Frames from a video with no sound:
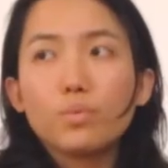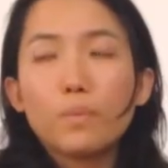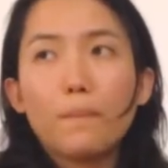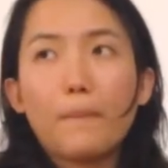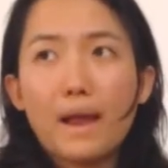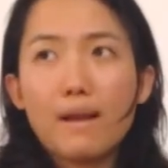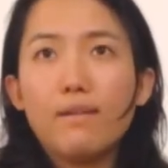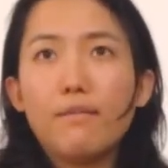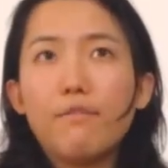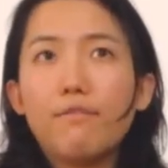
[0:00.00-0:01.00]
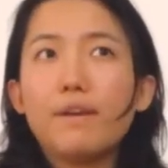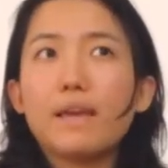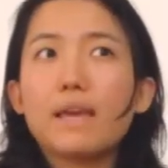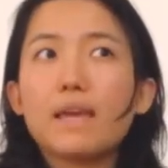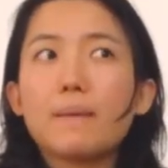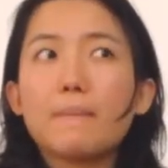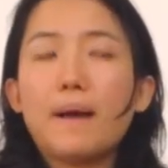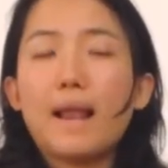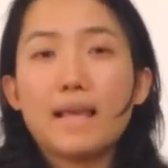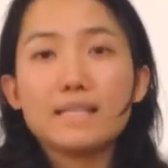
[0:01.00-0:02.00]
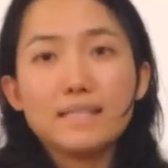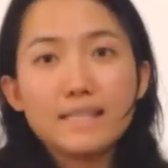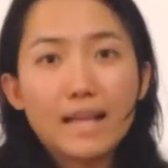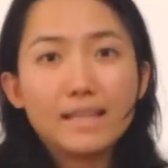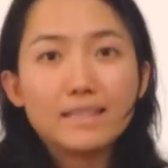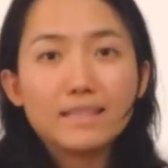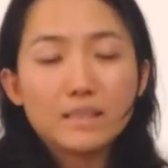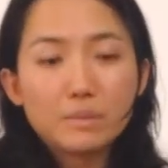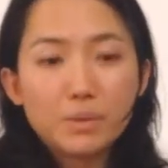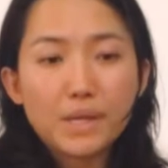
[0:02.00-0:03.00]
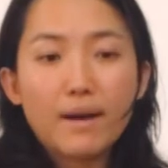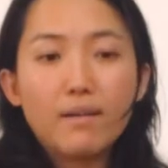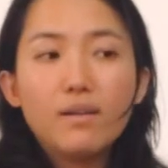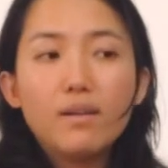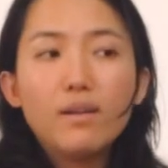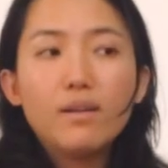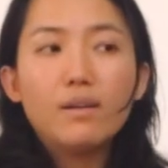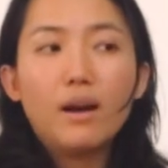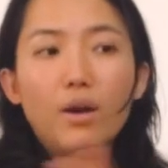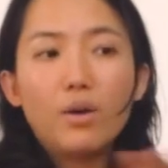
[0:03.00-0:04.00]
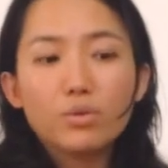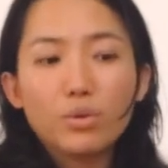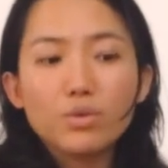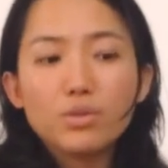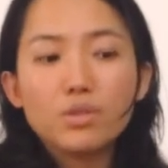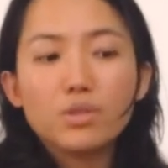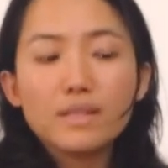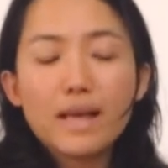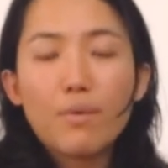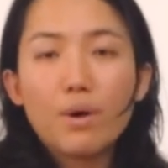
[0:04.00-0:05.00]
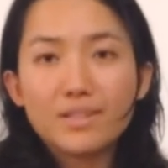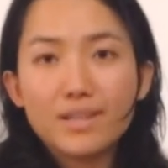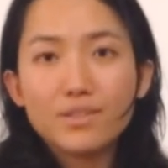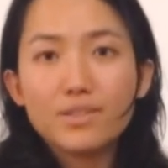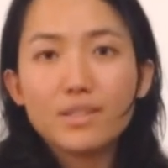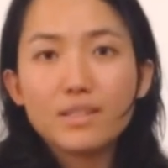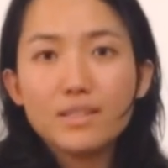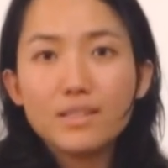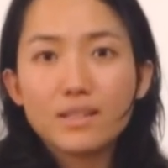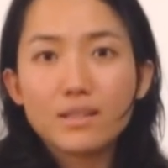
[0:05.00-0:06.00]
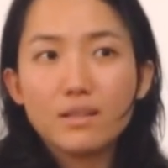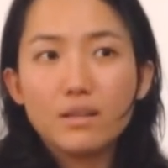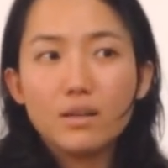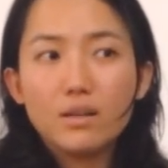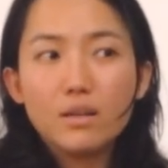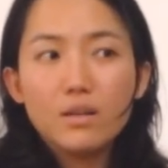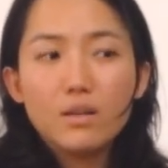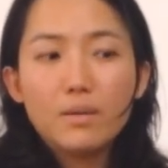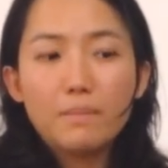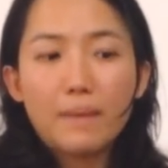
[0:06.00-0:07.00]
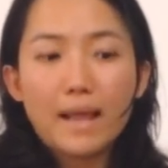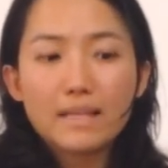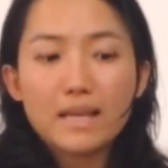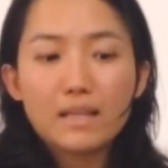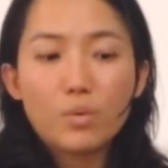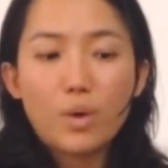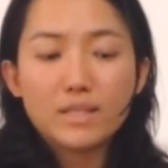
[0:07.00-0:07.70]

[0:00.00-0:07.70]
买了飞马来西亚的机票，然后同时在网上申请了。马来西亚的网